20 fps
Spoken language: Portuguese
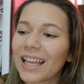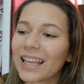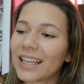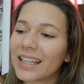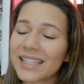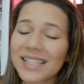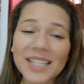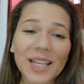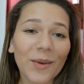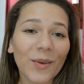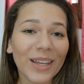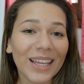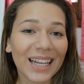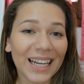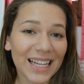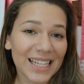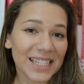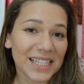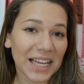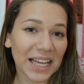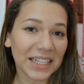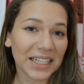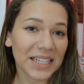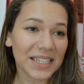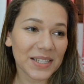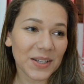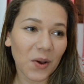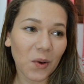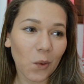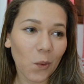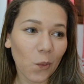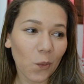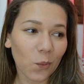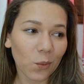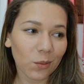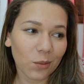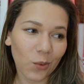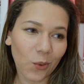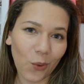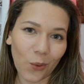que são engraçadas ou
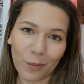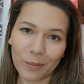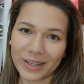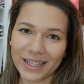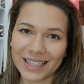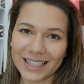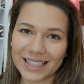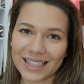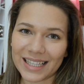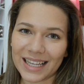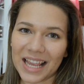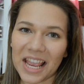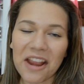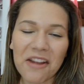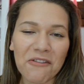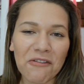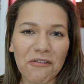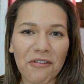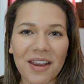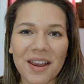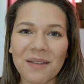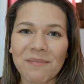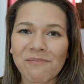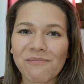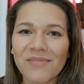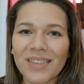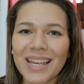cômicas, enfim.